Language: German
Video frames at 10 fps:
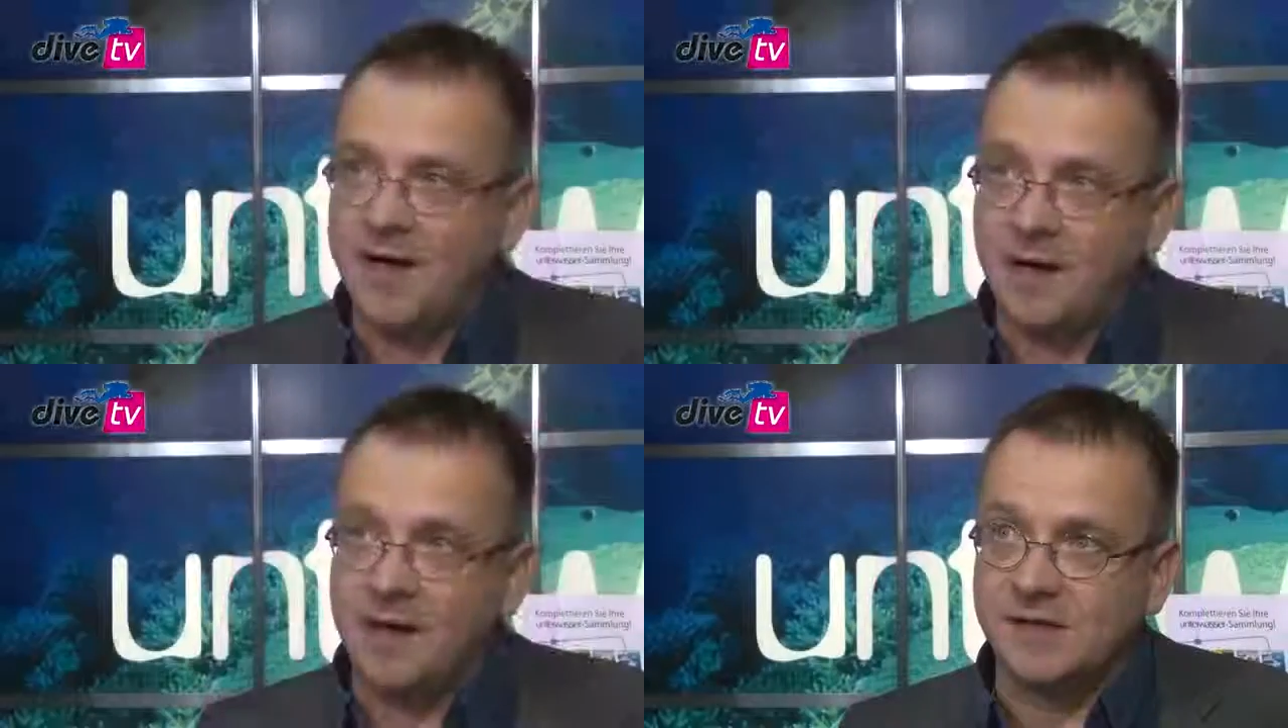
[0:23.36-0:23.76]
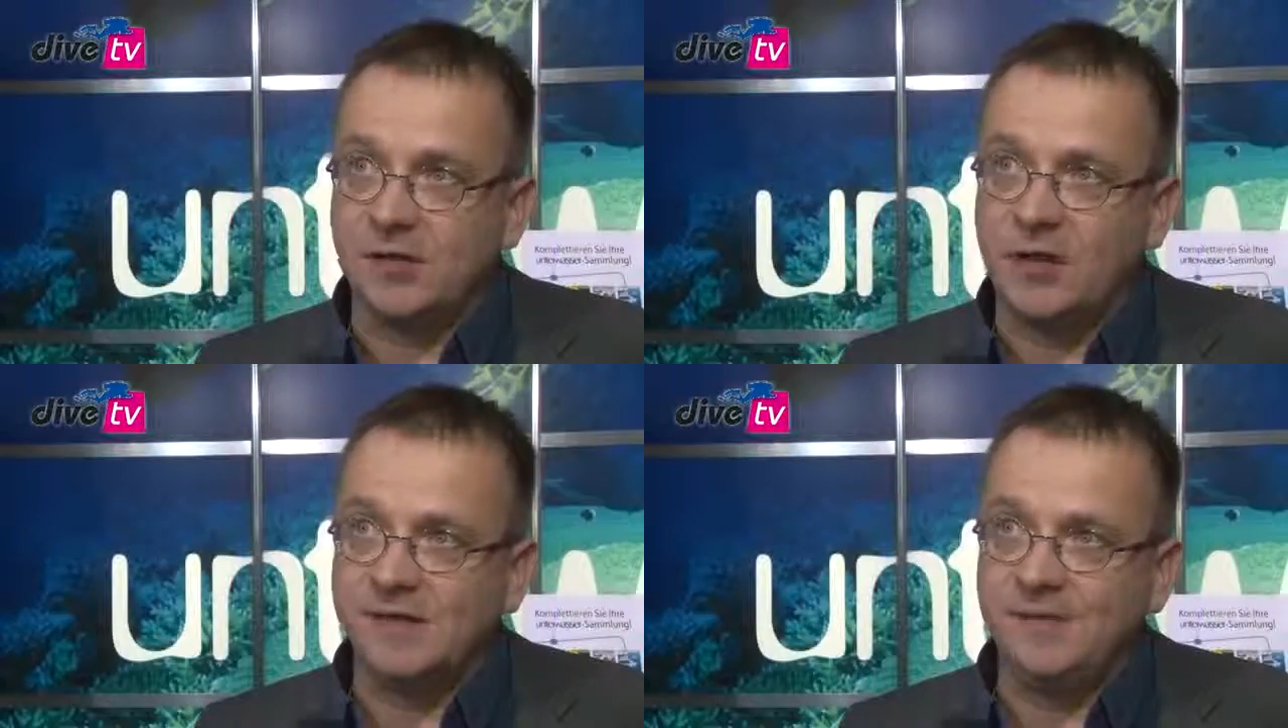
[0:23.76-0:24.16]
mehrere
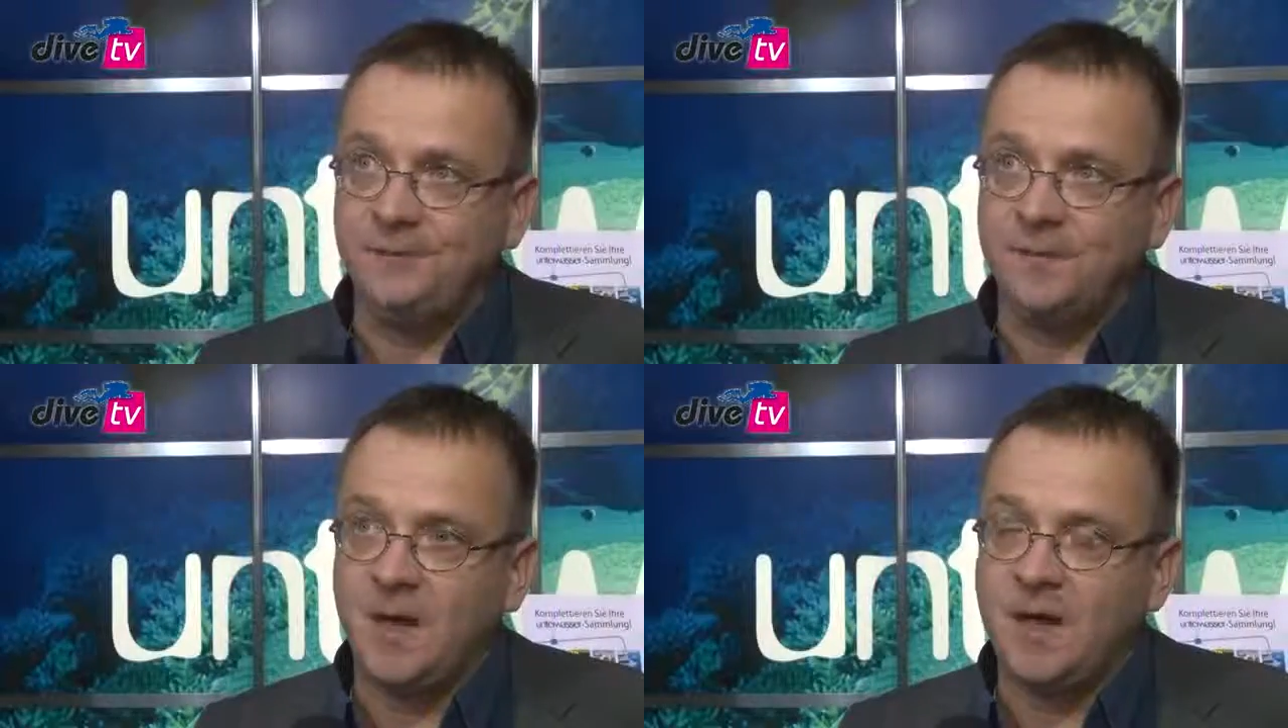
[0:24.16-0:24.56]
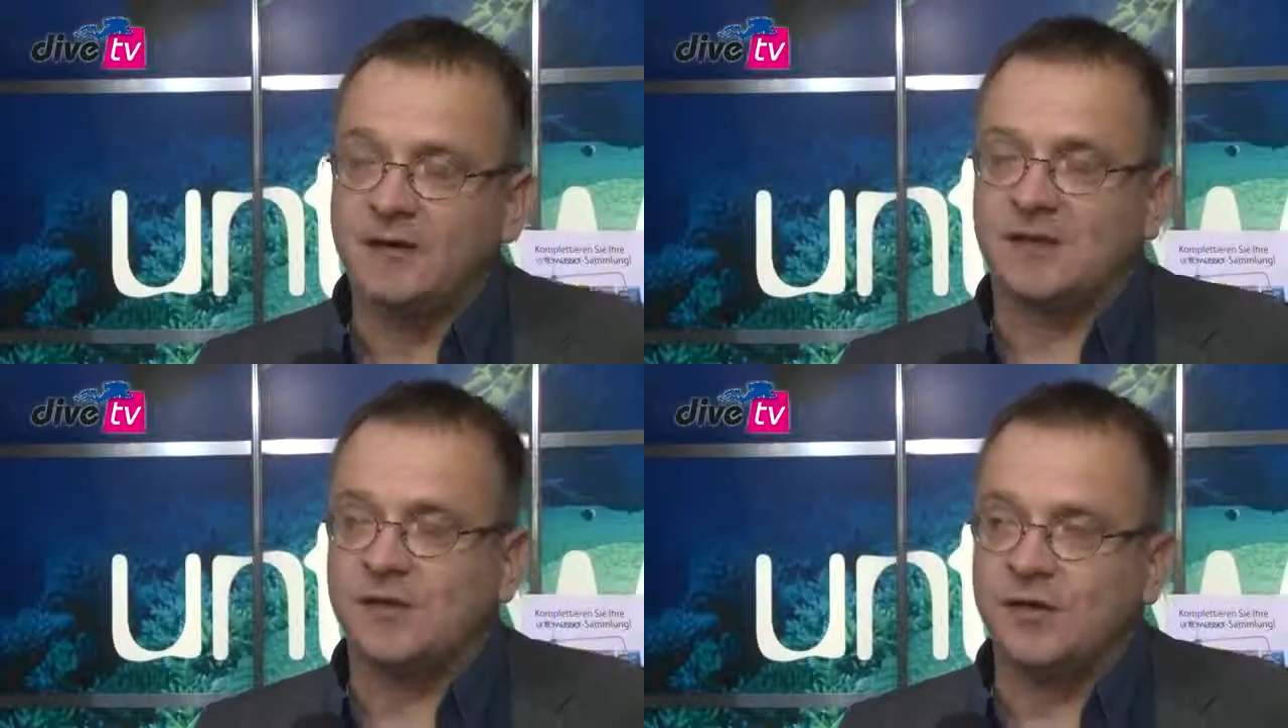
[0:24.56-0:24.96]
Ressorts.
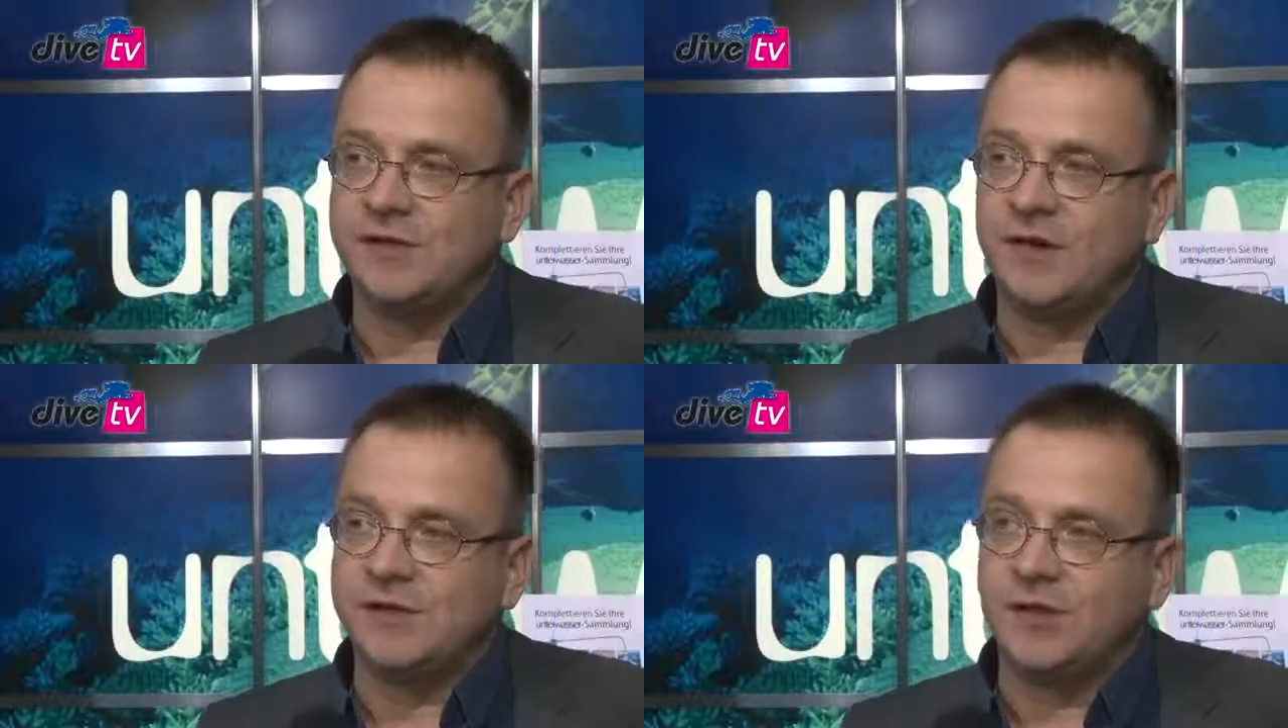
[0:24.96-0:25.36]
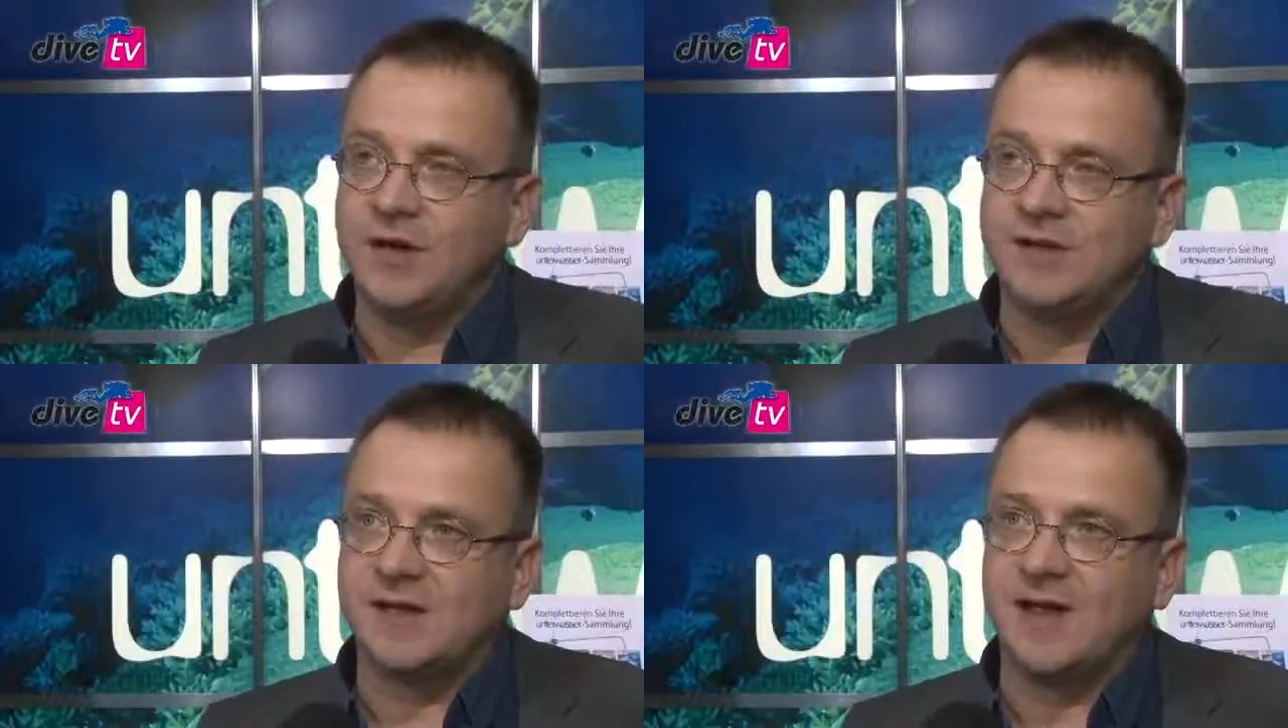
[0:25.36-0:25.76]
Das größte
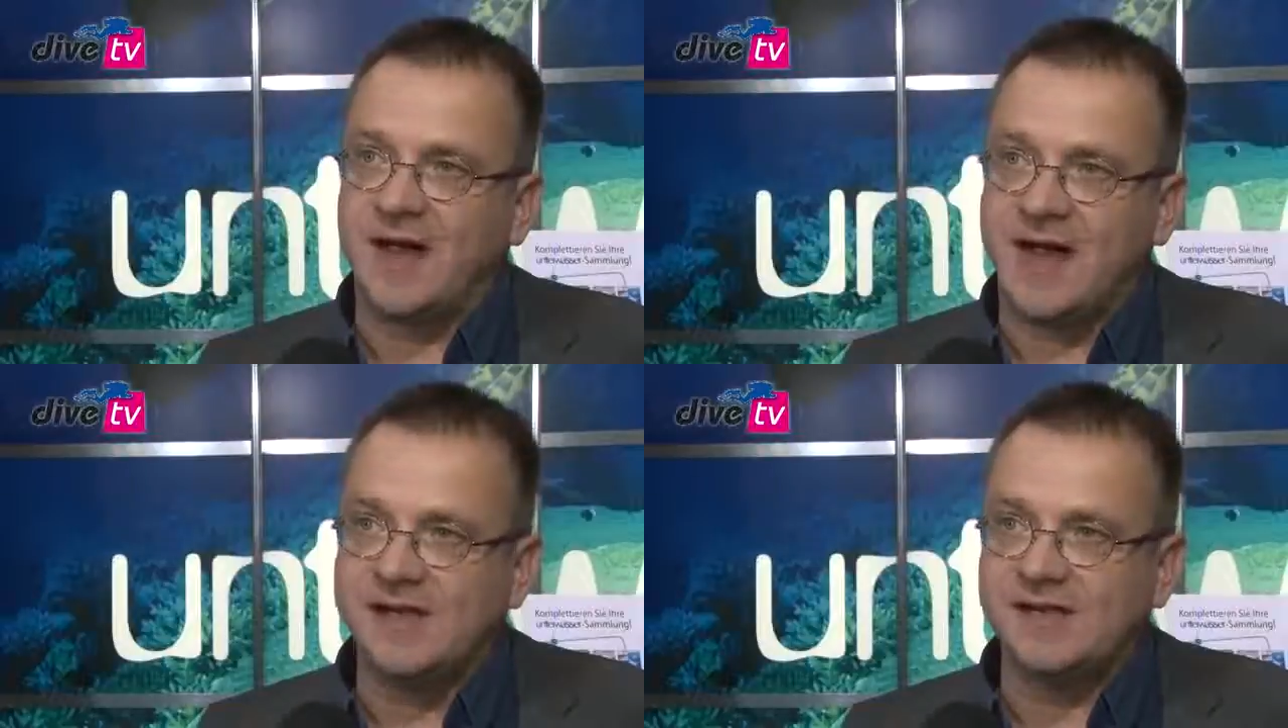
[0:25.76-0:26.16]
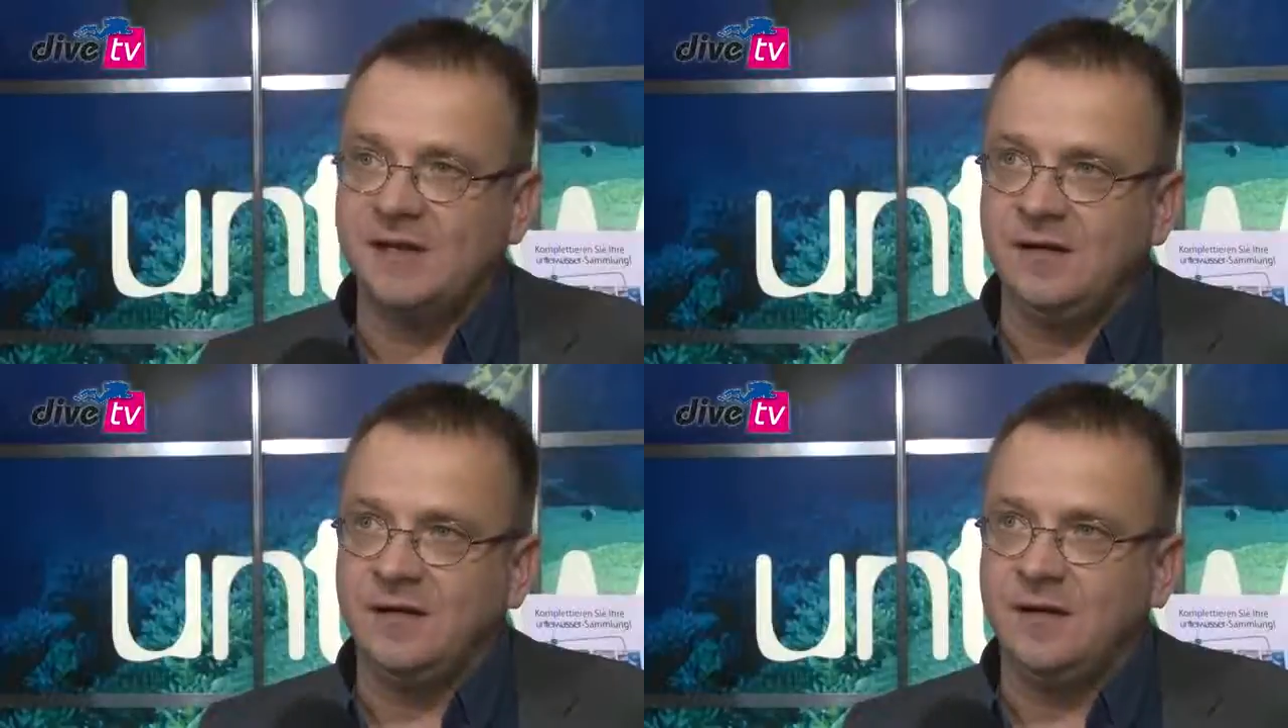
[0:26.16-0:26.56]
Ressort ist Reise.